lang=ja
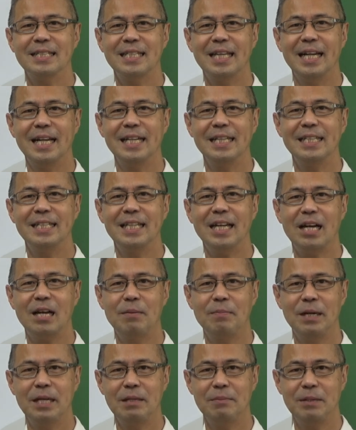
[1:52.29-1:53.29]
さらに
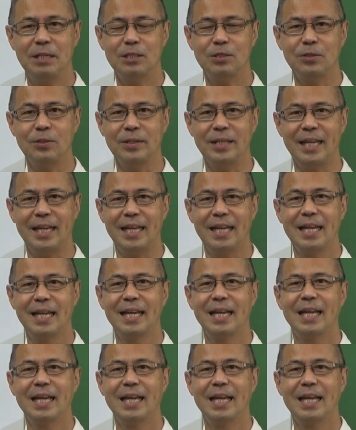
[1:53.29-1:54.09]
高まりますので